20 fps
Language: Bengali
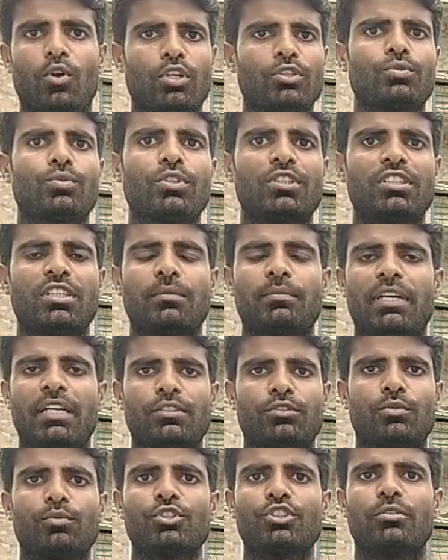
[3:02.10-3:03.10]
লস করছে
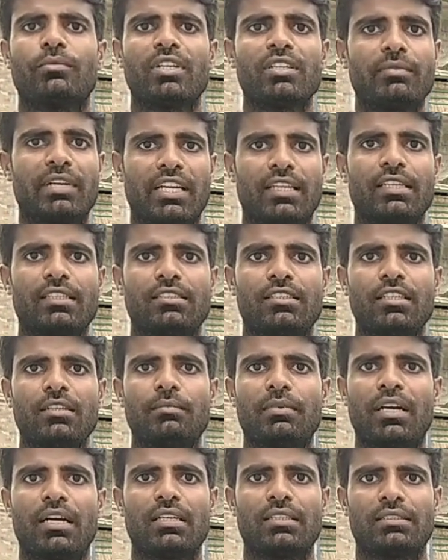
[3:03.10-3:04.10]
বা সমস্ত মাছ মারা
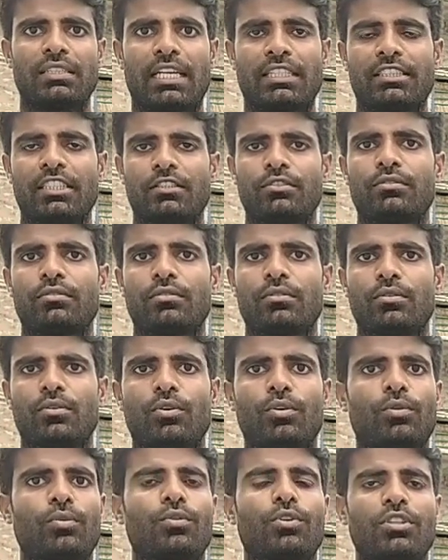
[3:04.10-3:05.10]
যাচ্ছে বা সাকসেস
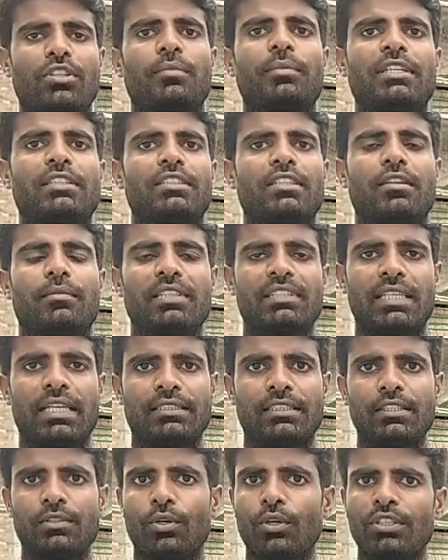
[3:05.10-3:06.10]
করতে পারছে না বা
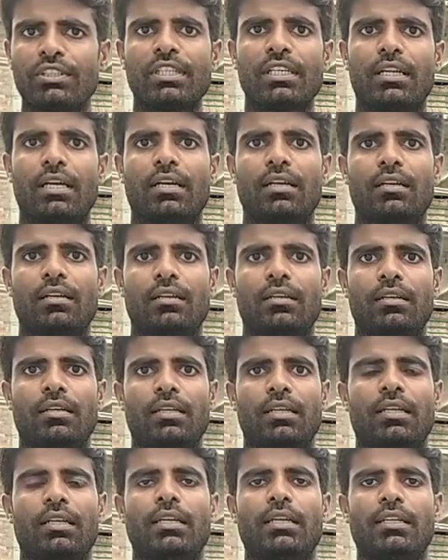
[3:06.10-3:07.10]
সাকসেস হচ্ছে না
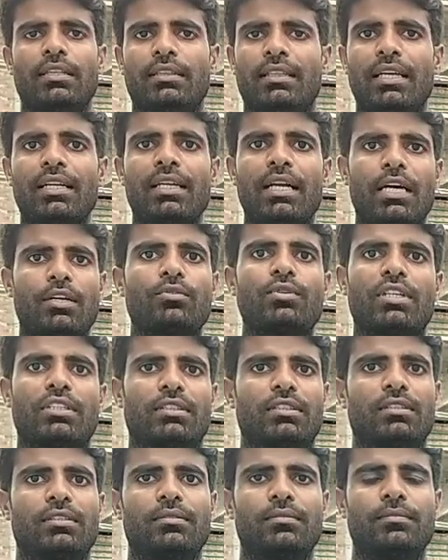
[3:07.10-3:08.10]
তার কারণ
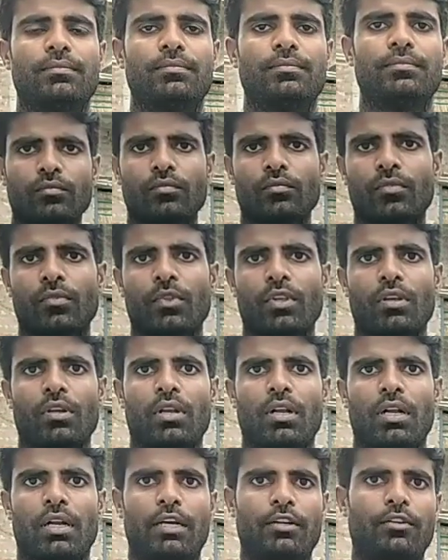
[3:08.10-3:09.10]
আছে
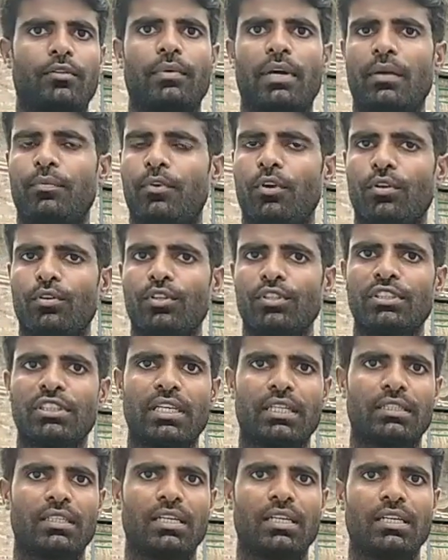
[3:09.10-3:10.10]
কারণ বায়োফ্লক
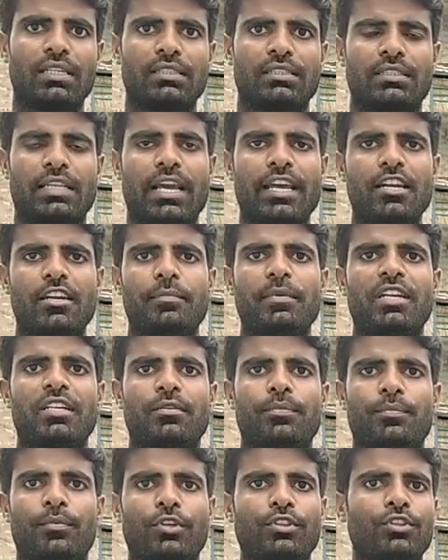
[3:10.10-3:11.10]
হচ্ছে একটা
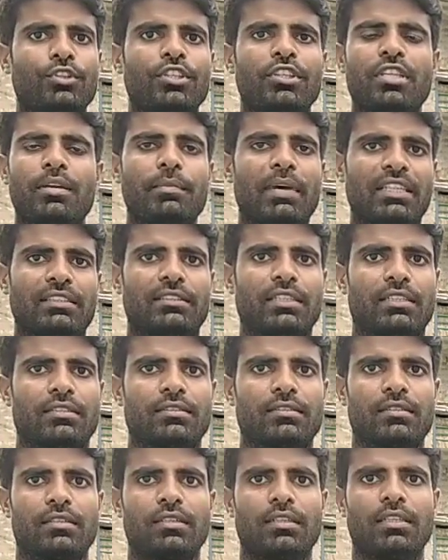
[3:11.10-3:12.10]
সায়েন্টিফিক পদ্ধতিতে মাছ
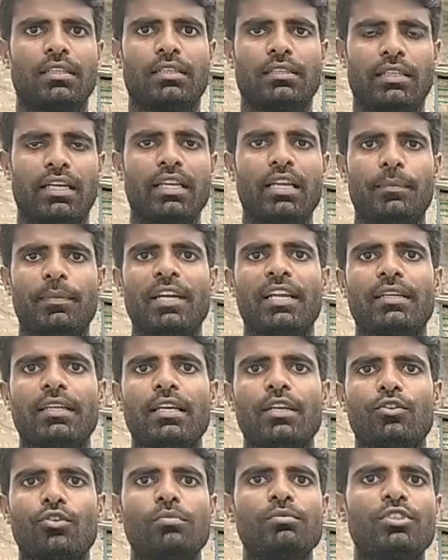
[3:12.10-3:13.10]
চাষ তাই
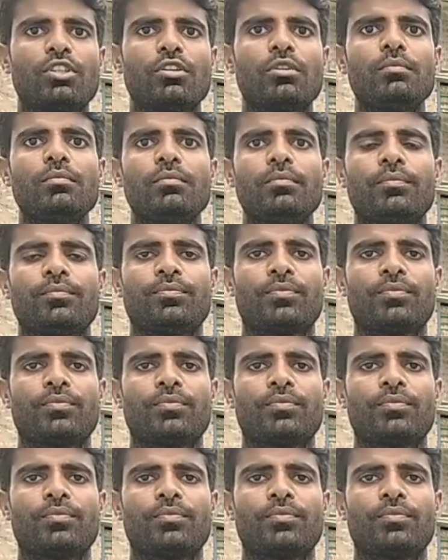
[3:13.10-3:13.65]
আপনাকে কমসে কম